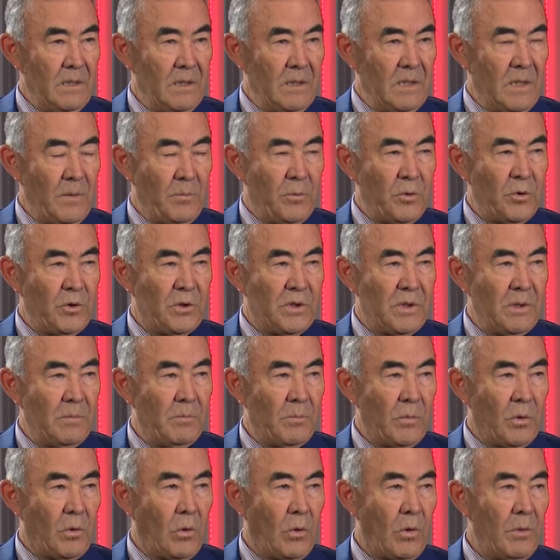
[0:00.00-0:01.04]

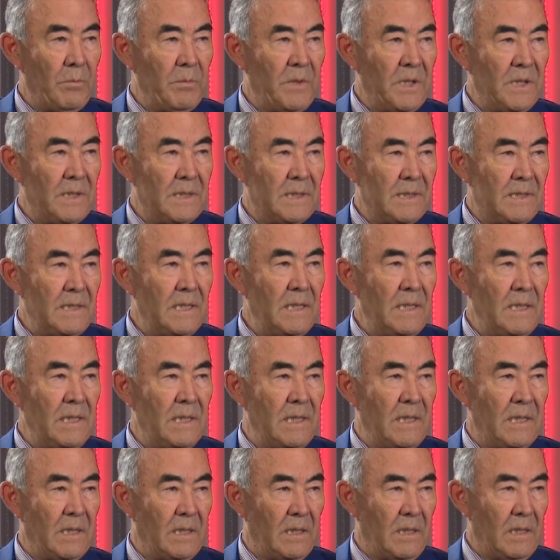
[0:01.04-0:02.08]
допустим, кроме
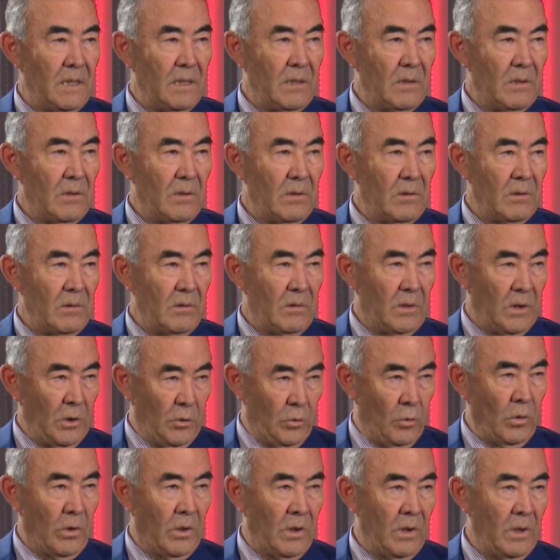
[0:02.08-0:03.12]
изделия,
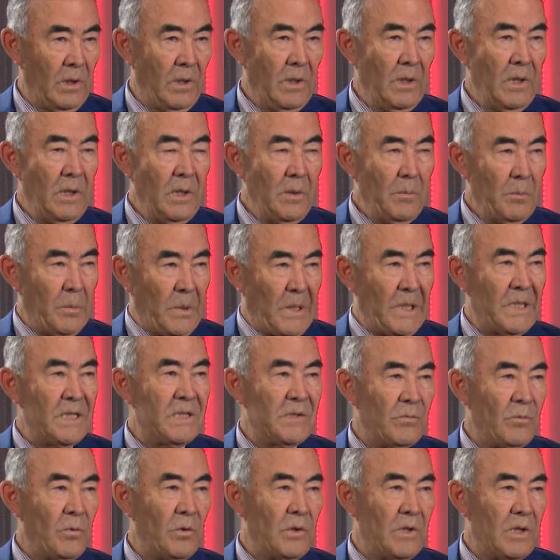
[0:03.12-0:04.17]
которые
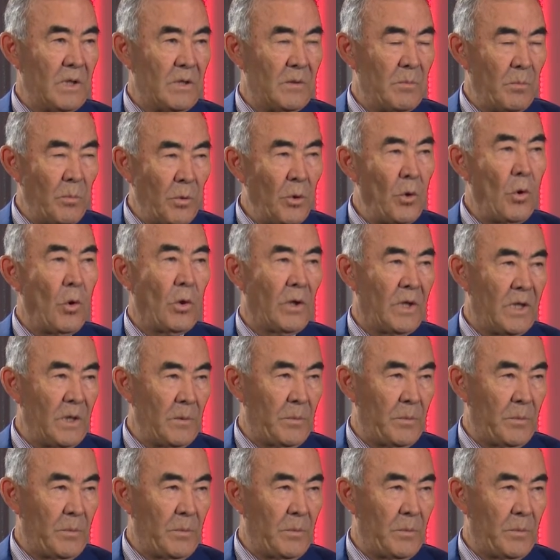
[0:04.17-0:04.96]
производят многие